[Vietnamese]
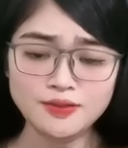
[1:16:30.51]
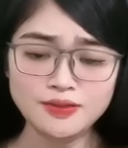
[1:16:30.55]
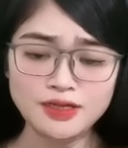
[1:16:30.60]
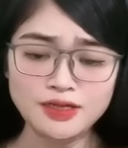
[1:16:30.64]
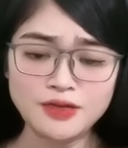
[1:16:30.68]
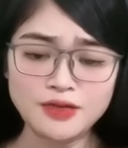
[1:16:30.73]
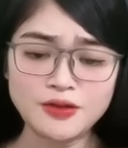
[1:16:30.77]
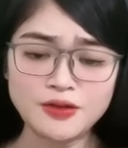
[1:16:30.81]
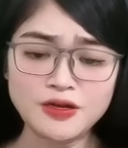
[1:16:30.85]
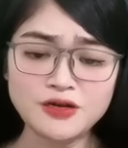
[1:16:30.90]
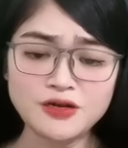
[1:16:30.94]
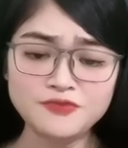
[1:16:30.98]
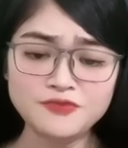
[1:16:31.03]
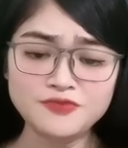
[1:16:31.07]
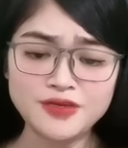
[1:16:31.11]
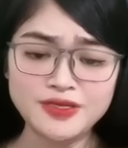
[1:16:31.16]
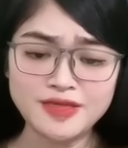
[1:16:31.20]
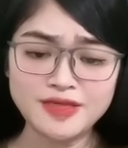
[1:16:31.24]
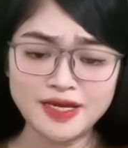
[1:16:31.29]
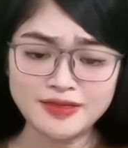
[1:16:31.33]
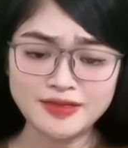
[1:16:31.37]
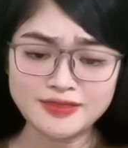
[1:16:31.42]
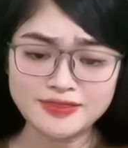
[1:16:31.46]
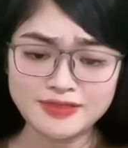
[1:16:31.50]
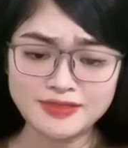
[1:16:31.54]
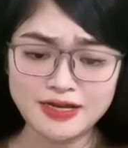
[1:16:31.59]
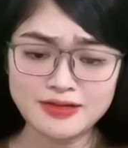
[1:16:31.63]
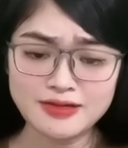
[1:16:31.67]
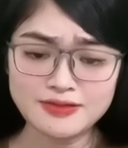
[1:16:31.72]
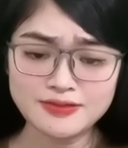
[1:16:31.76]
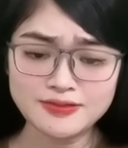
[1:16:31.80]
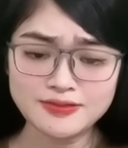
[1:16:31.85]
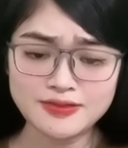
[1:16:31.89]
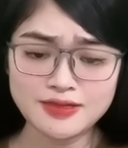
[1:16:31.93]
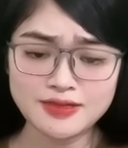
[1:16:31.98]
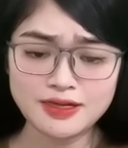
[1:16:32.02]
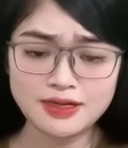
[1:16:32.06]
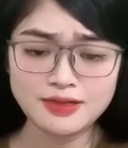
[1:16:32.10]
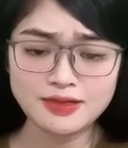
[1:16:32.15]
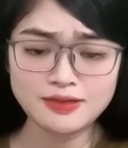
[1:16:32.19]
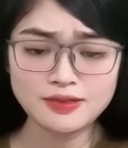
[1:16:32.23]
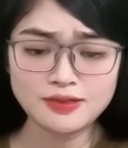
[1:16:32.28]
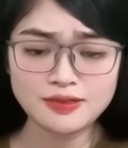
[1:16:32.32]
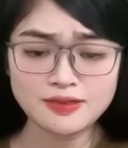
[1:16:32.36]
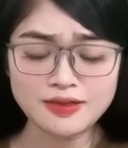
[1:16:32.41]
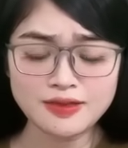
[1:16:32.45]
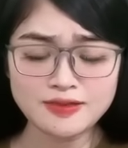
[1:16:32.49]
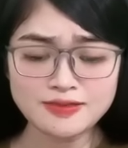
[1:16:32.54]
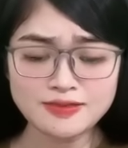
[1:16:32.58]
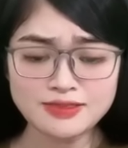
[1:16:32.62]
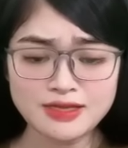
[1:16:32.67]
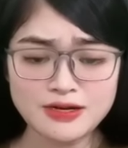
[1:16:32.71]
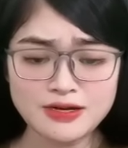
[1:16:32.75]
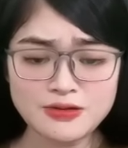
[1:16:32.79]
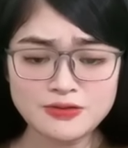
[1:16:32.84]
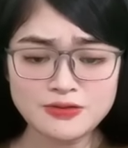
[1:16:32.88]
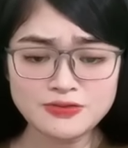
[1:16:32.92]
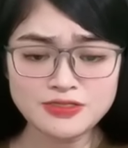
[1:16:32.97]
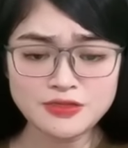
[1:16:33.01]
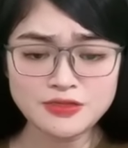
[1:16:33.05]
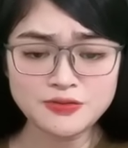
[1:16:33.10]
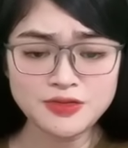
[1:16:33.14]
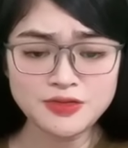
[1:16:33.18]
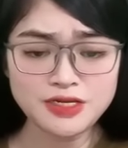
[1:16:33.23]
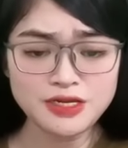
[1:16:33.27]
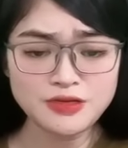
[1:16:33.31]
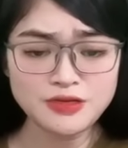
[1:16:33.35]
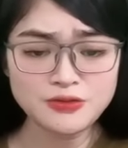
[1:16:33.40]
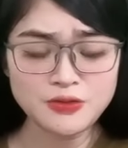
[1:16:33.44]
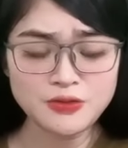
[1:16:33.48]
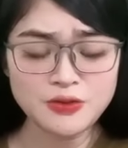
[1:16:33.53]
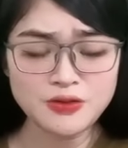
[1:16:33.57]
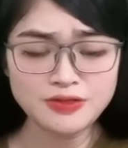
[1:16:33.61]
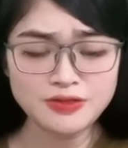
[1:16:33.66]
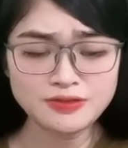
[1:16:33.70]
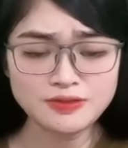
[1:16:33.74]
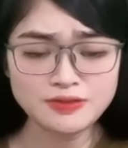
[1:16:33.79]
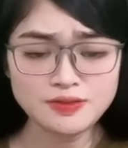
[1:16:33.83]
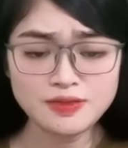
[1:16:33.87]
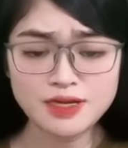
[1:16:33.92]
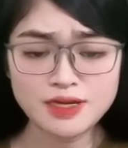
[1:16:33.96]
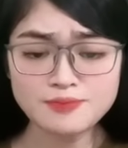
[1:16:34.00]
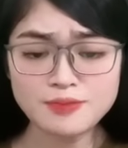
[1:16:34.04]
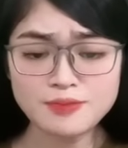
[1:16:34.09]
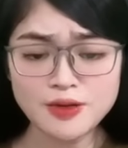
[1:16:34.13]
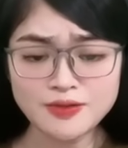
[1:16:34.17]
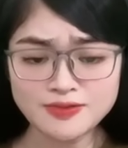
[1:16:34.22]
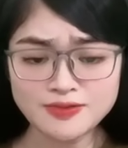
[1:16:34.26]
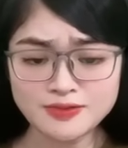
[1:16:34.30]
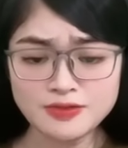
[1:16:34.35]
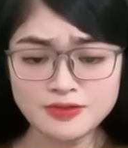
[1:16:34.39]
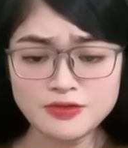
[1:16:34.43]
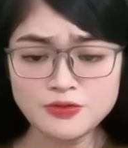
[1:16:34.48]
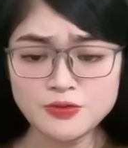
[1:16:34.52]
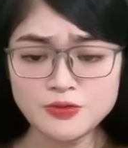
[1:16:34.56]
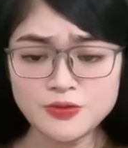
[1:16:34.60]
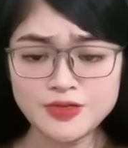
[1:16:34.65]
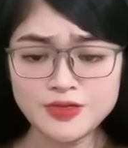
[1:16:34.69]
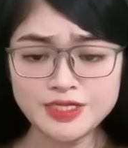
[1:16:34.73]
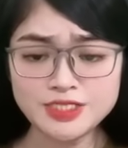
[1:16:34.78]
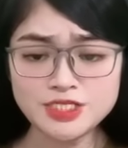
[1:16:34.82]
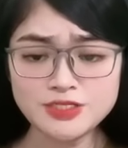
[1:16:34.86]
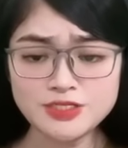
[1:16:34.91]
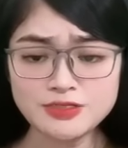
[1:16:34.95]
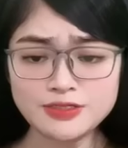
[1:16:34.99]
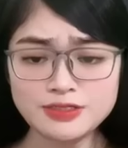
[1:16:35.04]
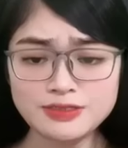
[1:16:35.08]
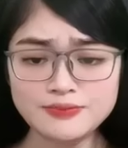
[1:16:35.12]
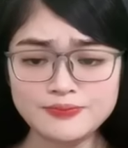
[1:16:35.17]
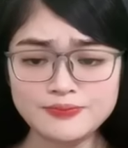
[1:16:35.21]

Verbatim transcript: Nếu nói là vì nhan sắc thì tại sao sau khi đính hôn lại bỏ rơi cô ấy chứ?